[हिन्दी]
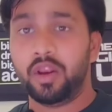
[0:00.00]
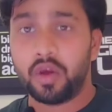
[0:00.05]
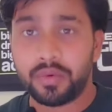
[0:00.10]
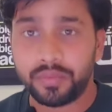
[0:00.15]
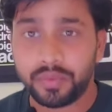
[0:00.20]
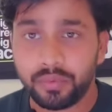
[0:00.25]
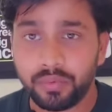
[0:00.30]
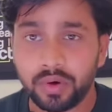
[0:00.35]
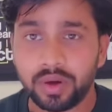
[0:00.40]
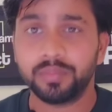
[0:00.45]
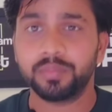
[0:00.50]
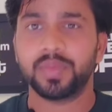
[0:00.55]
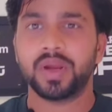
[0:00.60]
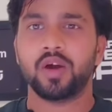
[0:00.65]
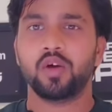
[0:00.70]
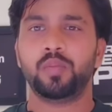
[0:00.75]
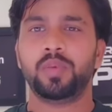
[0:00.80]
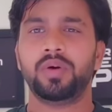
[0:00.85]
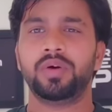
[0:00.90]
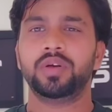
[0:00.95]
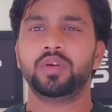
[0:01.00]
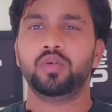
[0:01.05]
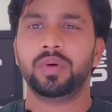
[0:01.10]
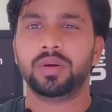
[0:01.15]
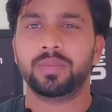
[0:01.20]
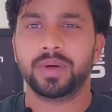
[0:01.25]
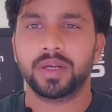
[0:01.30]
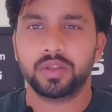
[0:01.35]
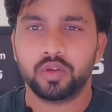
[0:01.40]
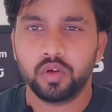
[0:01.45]
हेलो एवरीवन मैं हूँ पवन
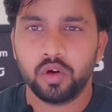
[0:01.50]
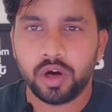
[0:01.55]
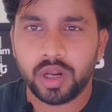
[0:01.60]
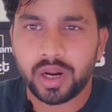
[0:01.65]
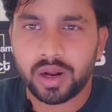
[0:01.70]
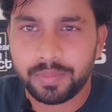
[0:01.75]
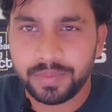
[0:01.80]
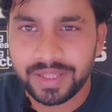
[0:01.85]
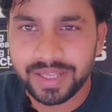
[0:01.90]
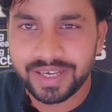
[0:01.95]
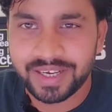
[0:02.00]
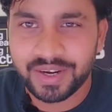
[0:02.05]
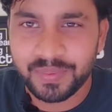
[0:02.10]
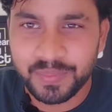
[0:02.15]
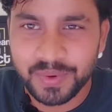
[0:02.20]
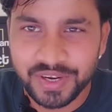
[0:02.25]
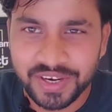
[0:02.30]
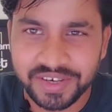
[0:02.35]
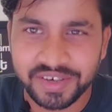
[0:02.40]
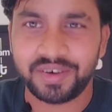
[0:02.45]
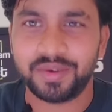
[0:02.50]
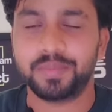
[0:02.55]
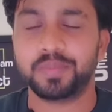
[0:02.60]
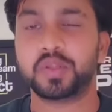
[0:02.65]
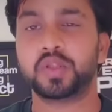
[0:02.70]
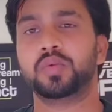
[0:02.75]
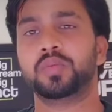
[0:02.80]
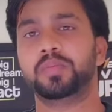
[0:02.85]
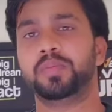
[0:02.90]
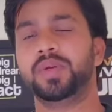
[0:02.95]
कुमार महतो और आप देख रहे हैं पियर
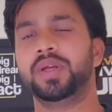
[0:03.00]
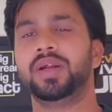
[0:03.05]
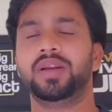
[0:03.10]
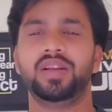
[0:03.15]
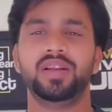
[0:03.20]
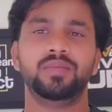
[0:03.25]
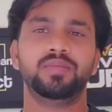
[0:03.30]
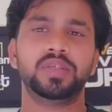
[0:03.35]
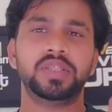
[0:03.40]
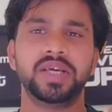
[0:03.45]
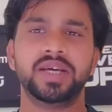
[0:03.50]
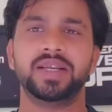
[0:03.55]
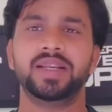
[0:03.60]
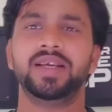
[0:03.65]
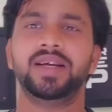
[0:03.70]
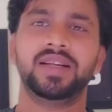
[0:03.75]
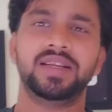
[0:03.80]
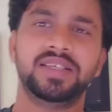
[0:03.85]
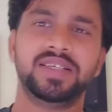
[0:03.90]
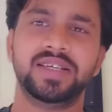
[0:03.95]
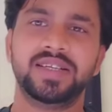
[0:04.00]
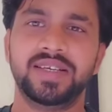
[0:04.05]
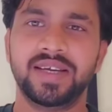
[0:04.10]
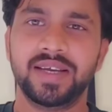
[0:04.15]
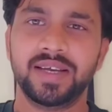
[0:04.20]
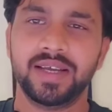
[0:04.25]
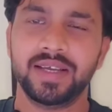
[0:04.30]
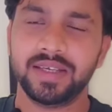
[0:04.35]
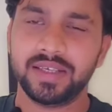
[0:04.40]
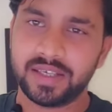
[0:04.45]
ड्रीम्स पियर ड्रीम्स देखने का रीज़न
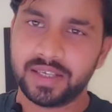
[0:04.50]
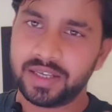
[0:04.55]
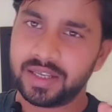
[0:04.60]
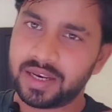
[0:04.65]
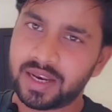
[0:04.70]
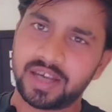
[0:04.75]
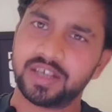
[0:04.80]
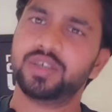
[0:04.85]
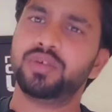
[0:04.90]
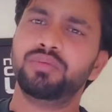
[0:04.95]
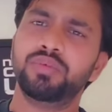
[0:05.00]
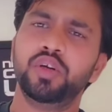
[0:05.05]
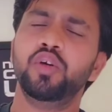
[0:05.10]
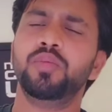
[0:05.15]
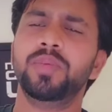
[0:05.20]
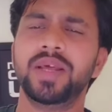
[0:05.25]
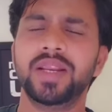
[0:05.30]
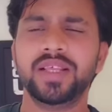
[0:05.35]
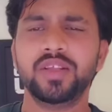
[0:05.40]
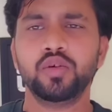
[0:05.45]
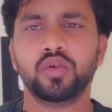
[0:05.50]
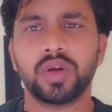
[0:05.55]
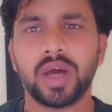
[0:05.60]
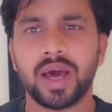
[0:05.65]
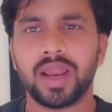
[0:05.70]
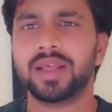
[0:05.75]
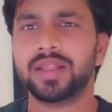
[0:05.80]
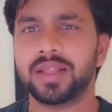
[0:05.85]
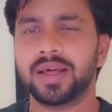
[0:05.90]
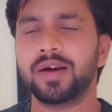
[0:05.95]
ये है कि लास्ट वीडियो मैंने जो
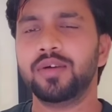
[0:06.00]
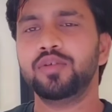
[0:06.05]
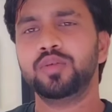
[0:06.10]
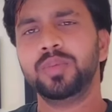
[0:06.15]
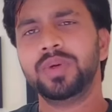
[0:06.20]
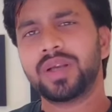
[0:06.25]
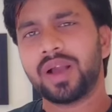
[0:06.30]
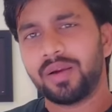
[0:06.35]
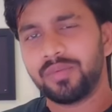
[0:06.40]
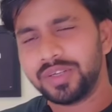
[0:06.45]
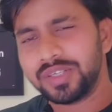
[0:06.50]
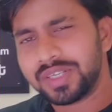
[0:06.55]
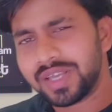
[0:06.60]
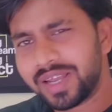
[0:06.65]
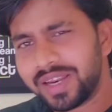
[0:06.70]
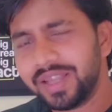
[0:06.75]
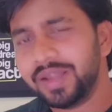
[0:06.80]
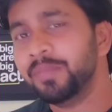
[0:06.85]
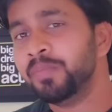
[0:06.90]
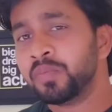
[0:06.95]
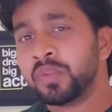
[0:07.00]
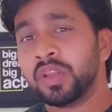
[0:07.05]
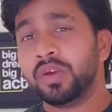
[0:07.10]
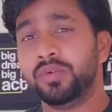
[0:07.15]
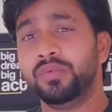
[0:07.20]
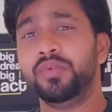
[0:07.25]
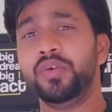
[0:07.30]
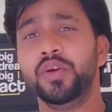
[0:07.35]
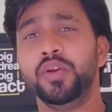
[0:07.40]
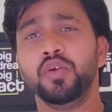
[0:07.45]
डाला था उसमें काफ़ी सारे
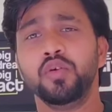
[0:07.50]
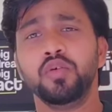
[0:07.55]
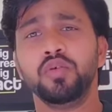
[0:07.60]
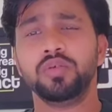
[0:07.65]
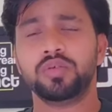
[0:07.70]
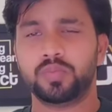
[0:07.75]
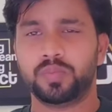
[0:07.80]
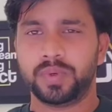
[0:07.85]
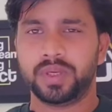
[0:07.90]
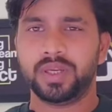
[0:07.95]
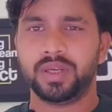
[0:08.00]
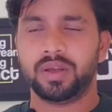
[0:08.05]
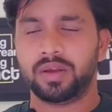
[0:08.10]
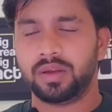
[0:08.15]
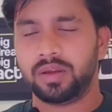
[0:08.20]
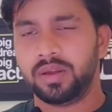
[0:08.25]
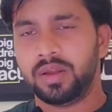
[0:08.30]
वीडियोज़ पे